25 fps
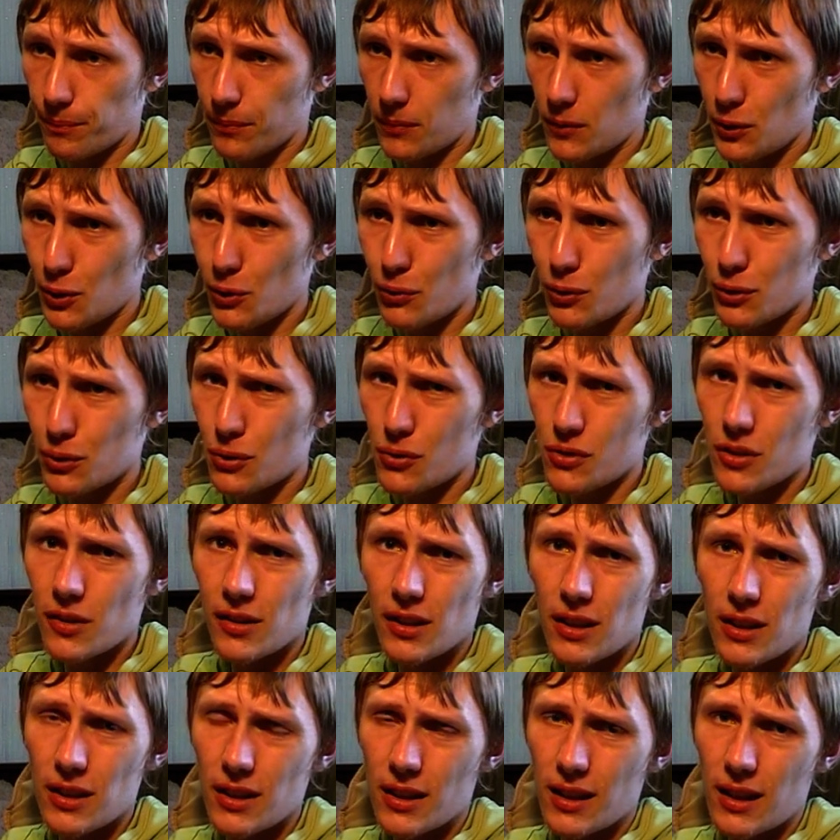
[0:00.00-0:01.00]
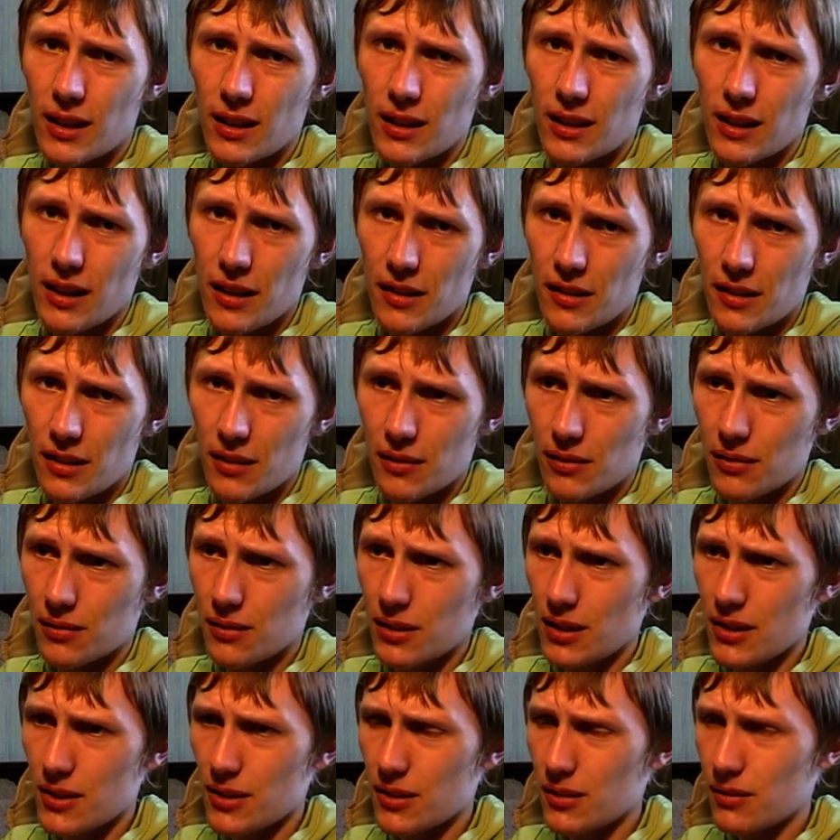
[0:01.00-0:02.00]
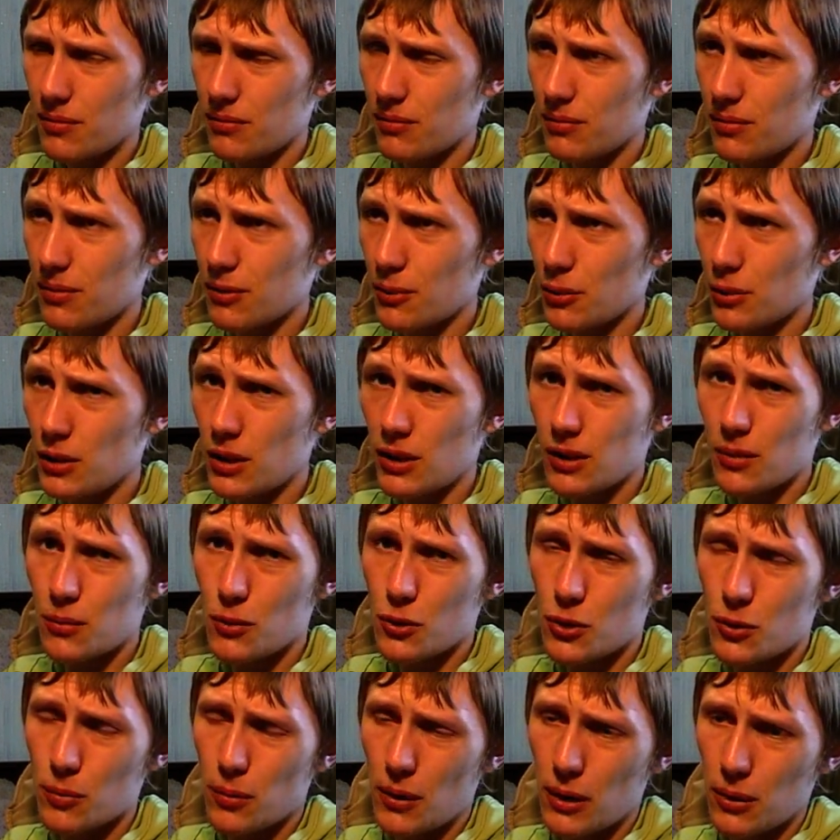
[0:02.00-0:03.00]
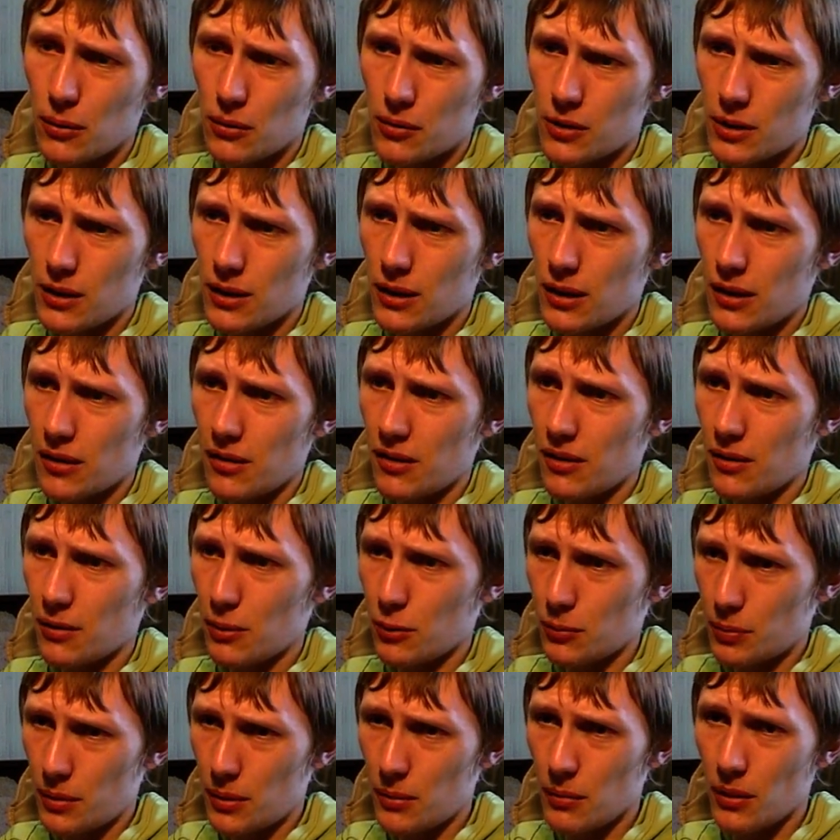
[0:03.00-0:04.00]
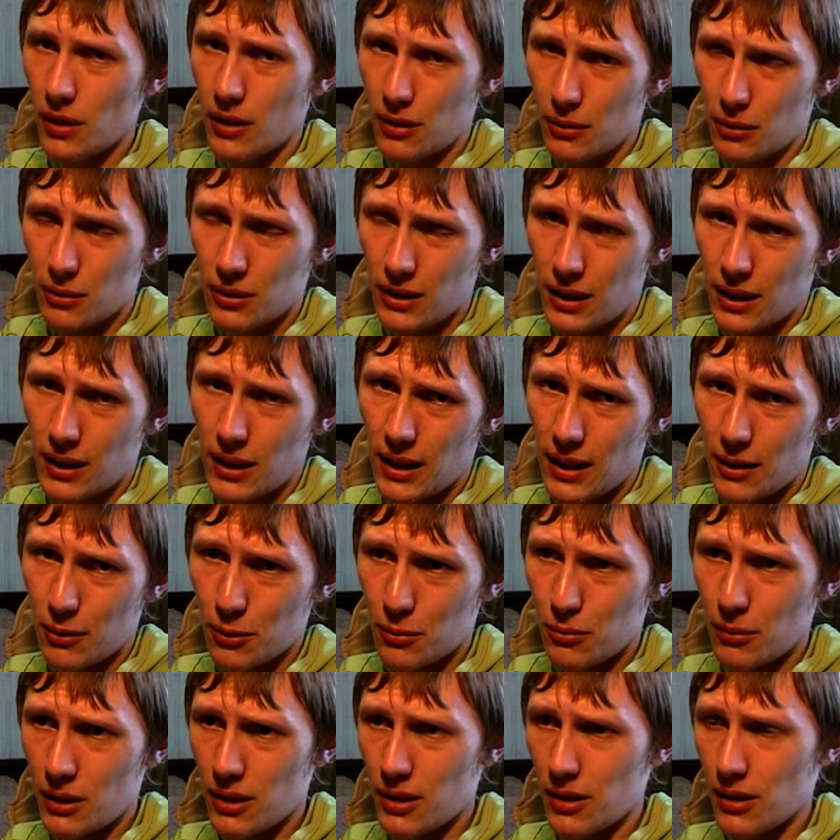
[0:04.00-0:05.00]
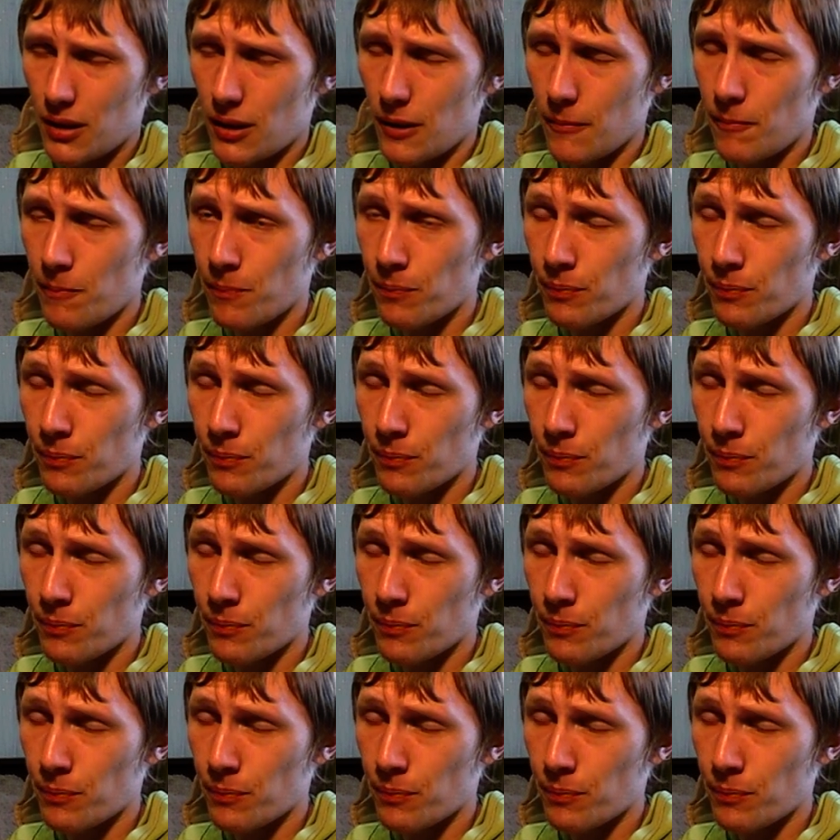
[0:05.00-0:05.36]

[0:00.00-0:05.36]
Ну вот тоже, знаете, как Гасиев, даже, ну где-то, может, получше Гасиев. Вот примерно вот такая вот манера.